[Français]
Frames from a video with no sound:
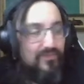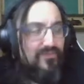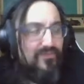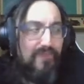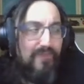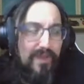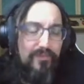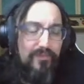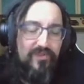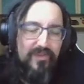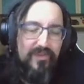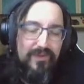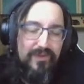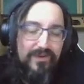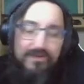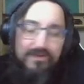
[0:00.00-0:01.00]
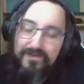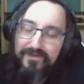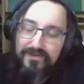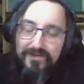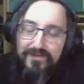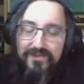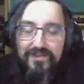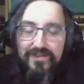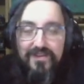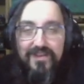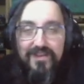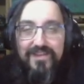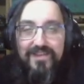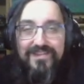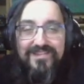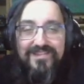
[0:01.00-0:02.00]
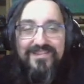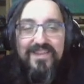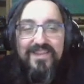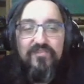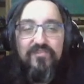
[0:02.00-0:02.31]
c'est pas impossible. Stay